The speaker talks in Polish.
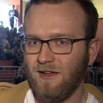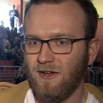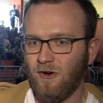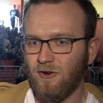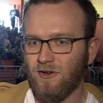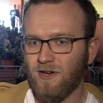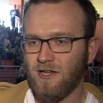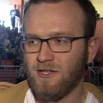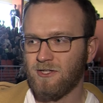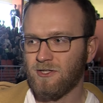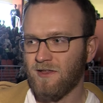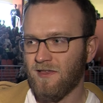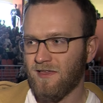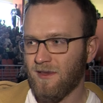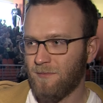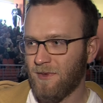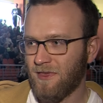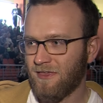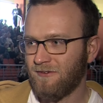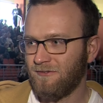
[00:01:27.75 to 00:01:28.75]
ograniczone
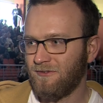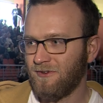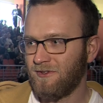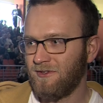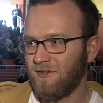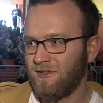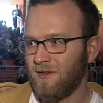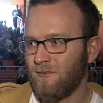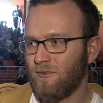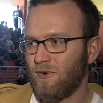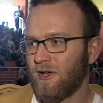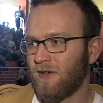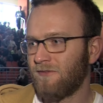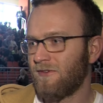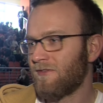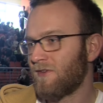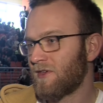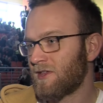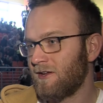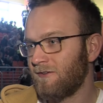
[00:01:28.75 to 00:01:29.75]
zapasy wody i nie było jak
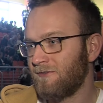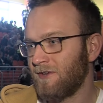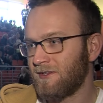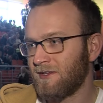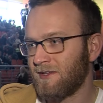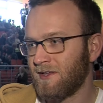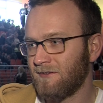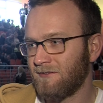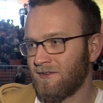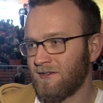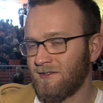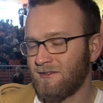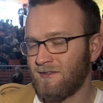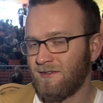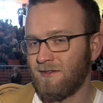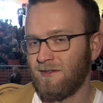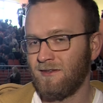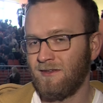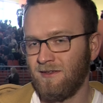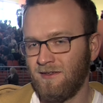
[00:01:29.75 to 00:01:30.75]
wezwać lawety
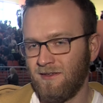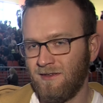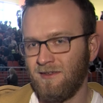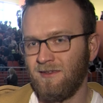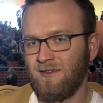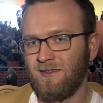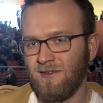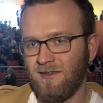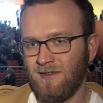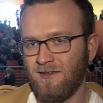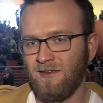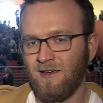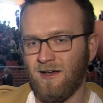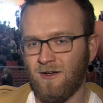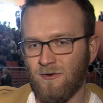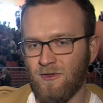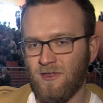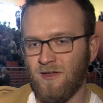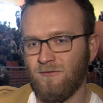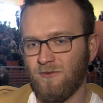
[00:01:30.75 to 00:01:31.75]
nawet i, i
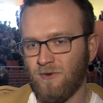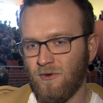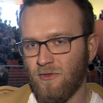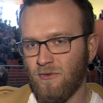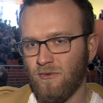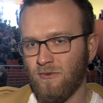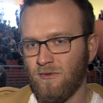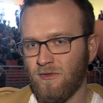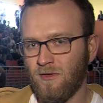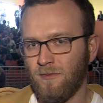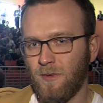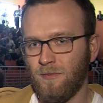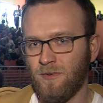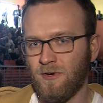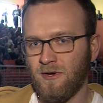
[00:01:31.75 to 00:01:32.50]
jakoś tam w końcu sobie